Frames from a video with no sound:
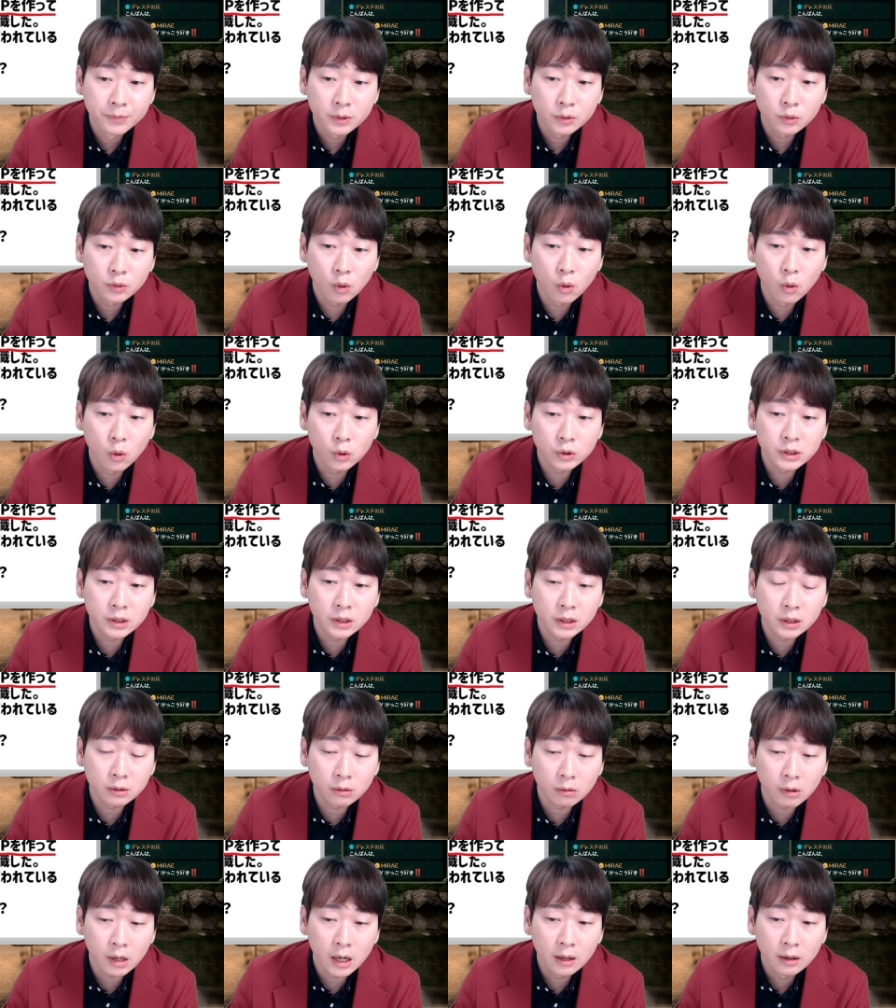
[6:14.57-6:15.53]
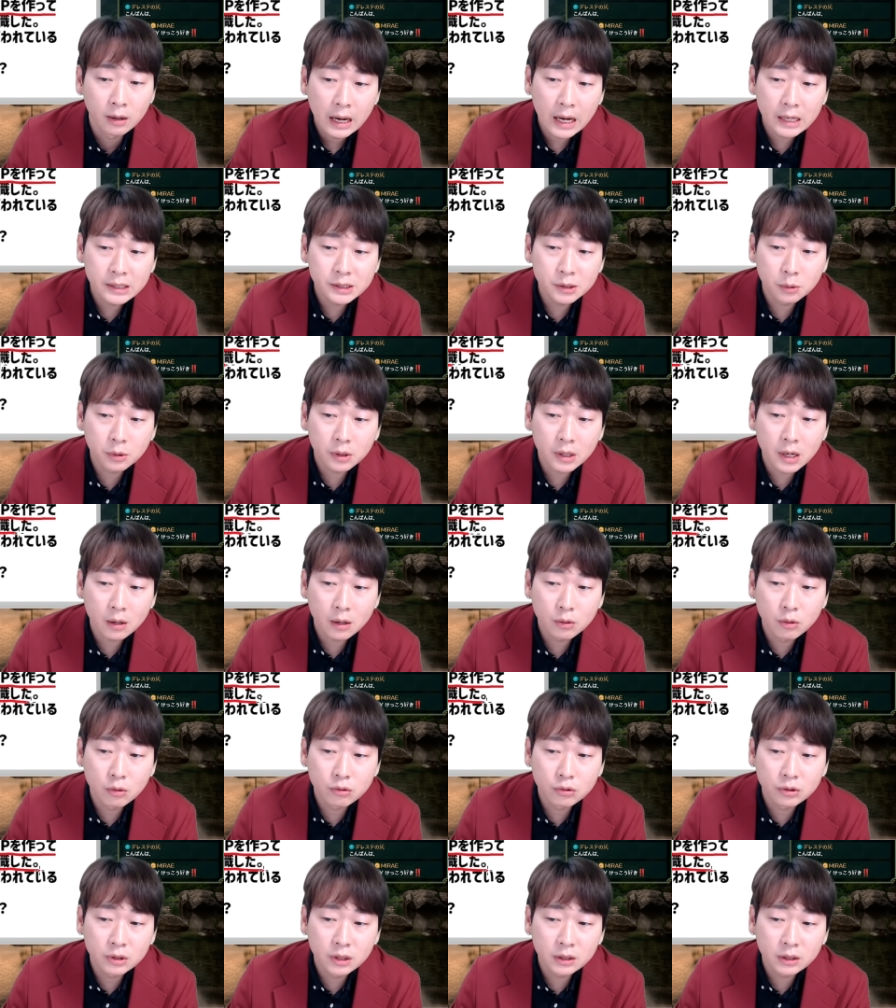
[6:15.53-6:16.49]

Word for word: 東方神起とか、アジアの各国